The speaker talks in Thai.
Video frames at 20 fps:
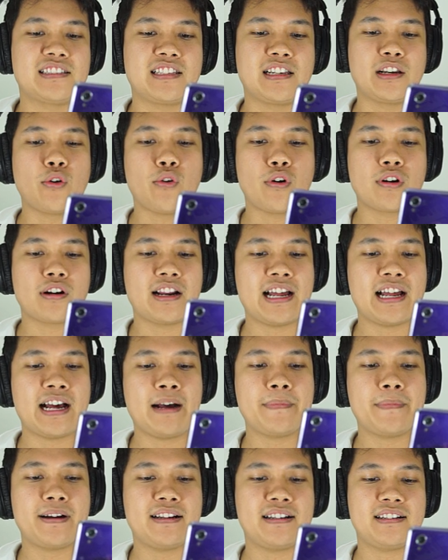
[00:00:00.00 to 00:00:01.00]
จะลงแล้วนะค
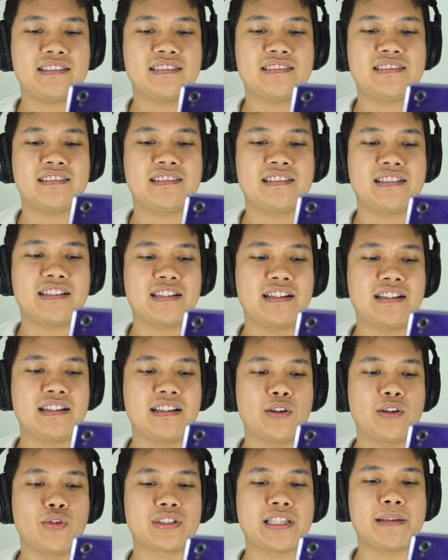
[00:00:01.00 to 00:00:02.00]
รับ
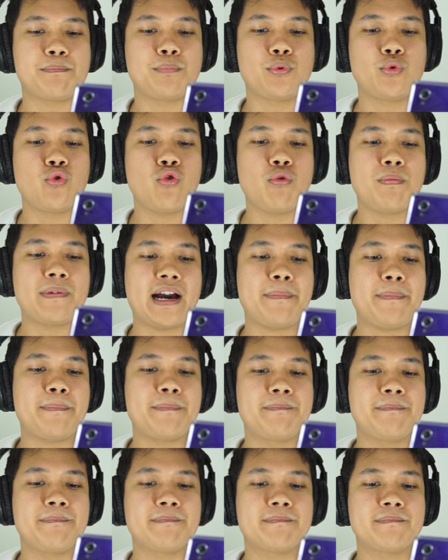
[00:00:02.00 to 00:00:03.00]
กดเสร็จปุ๊บนะครับ
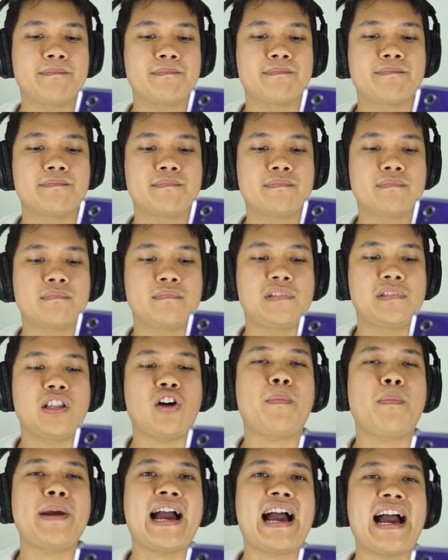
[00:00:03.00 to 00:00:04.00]

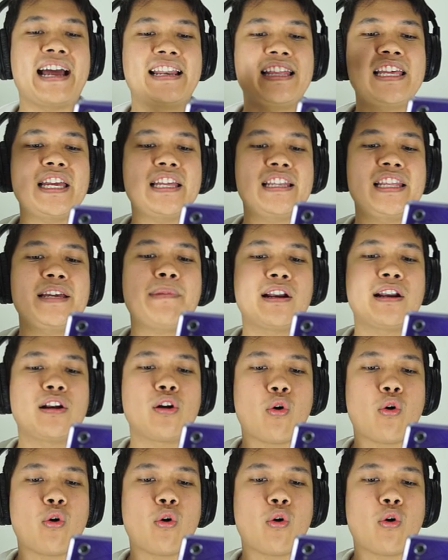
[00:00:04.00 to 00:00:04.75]
เราก็ไปหาที่มัน